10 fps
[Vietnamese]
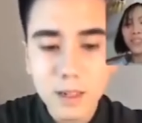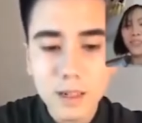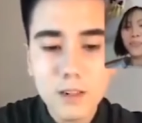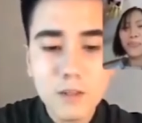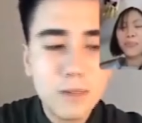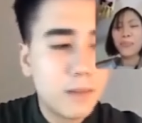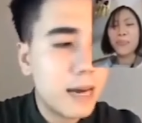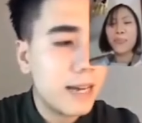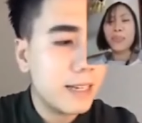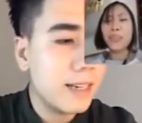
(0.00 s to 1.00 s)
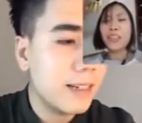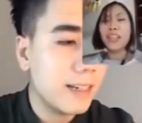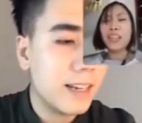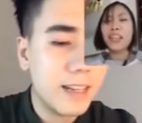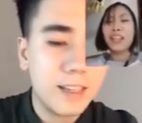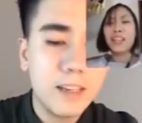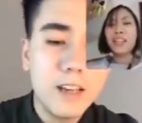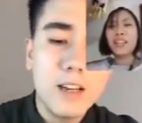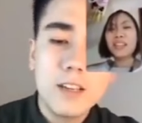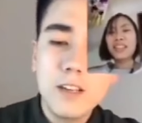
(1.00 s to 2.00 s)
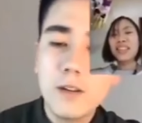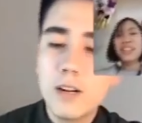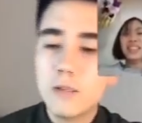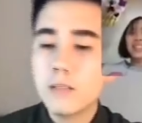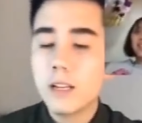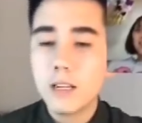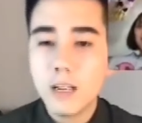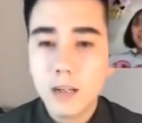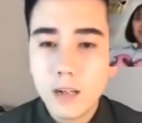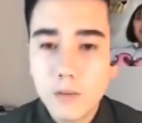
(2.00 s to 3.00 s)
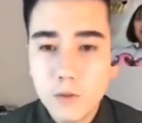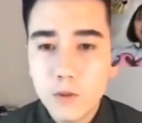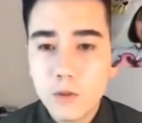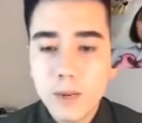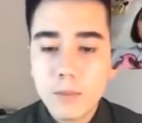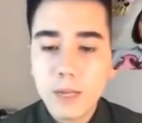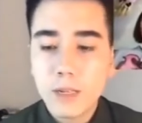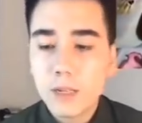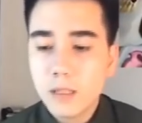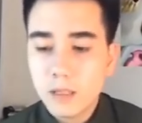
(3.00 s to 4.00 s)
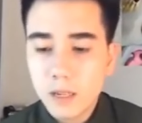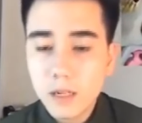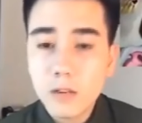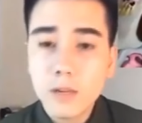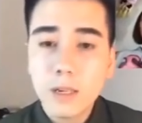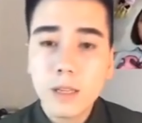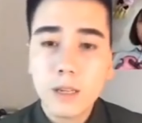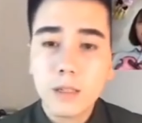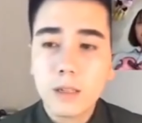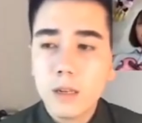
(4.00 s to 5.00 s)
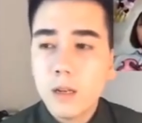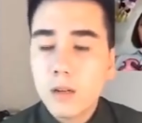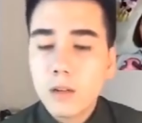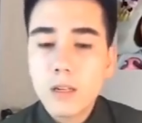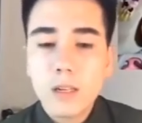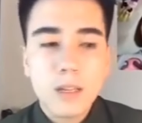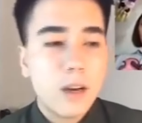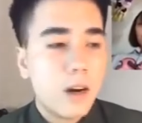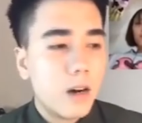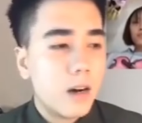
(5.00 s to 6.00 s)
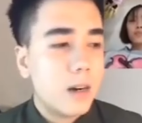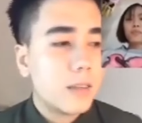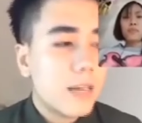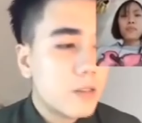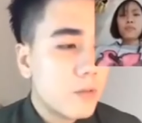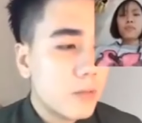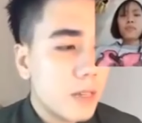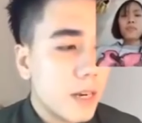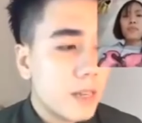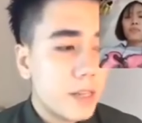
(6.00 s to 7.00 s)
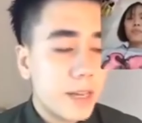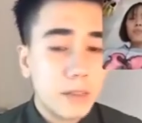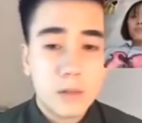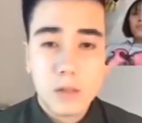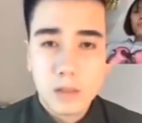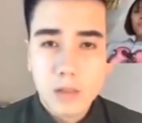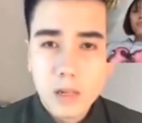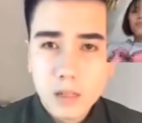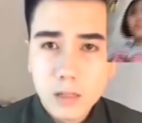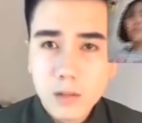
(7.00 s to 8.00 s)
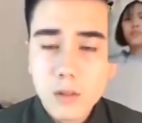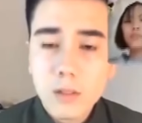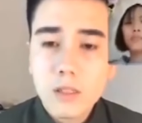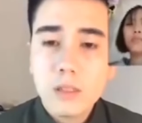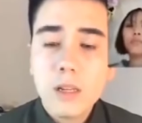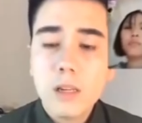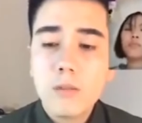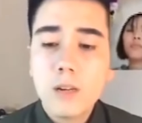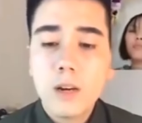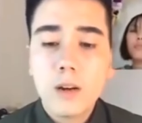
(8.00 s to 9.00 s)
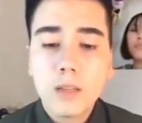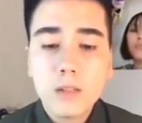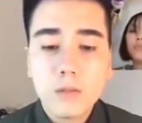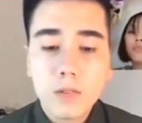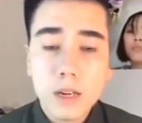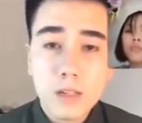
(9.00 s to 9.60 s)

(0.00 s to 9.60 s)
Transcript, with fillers: ờ, chúc mừng bạn nhé cái này thì nhiều người cũng thỉnh uh, linh phù bên mình nhé rất nhiều người thỉnh có người thì họ tác dụng rất là nhanh còn tác rất nhiều người họ tác dụng